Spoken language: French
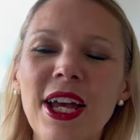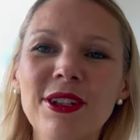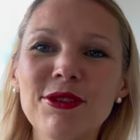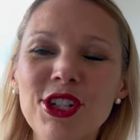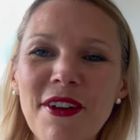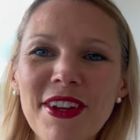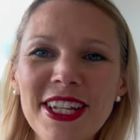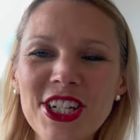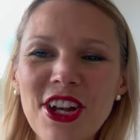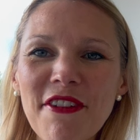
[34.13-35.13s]
Donc j'avais
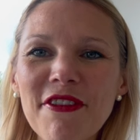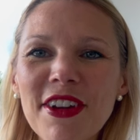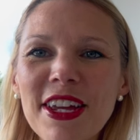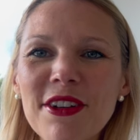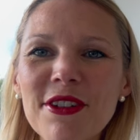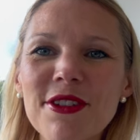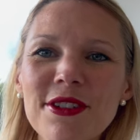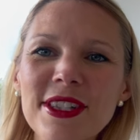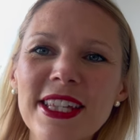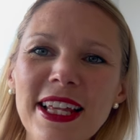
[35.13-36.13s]
déjà fait
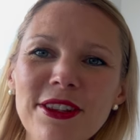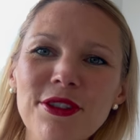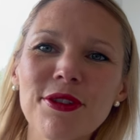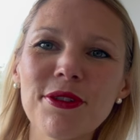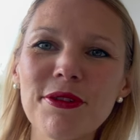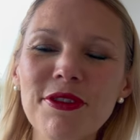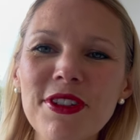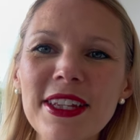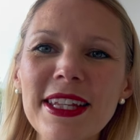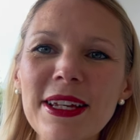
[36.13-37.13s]
euh, cette
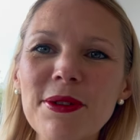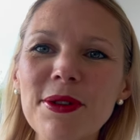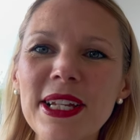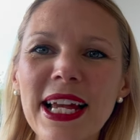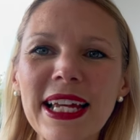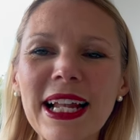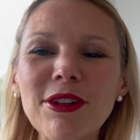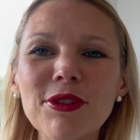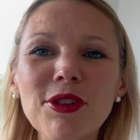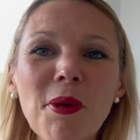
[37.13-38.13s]
vidéo il y a
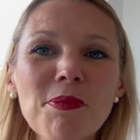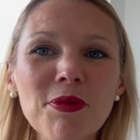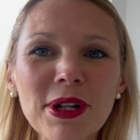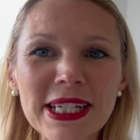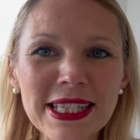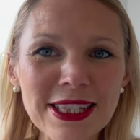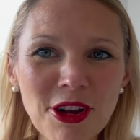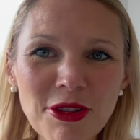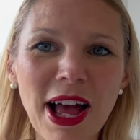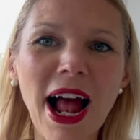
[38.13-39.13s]
quelques temps pour les
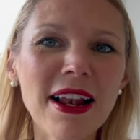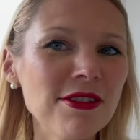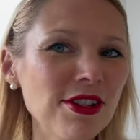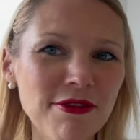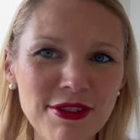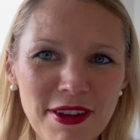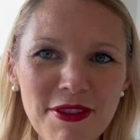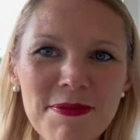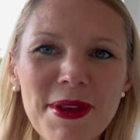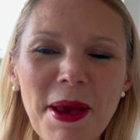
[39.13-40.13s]
sandales, ça vous
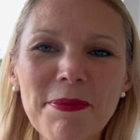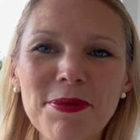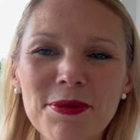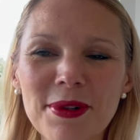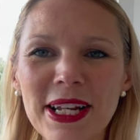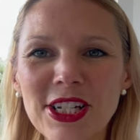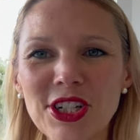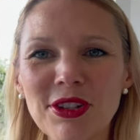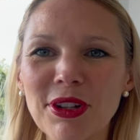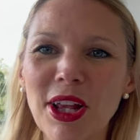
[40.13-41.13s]
avait bien plu. Et là
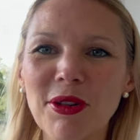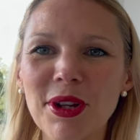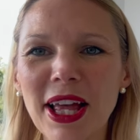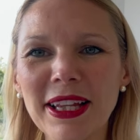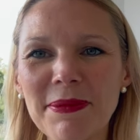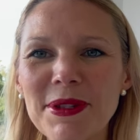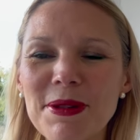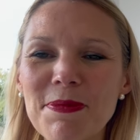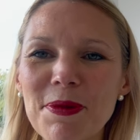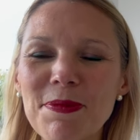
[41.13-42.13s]
j'étais en train de regarder un
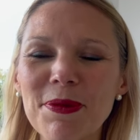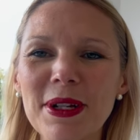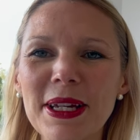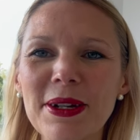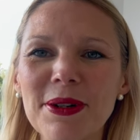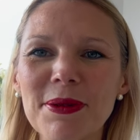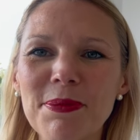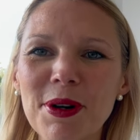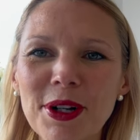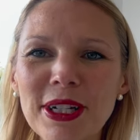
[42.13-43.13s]
petit peu pour les euh,
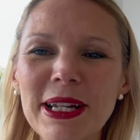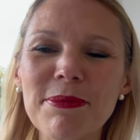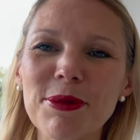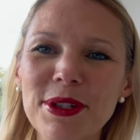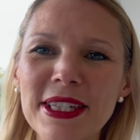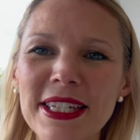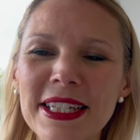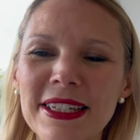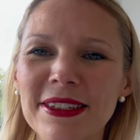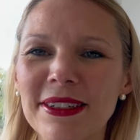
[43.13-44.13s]
bottes, les bottines.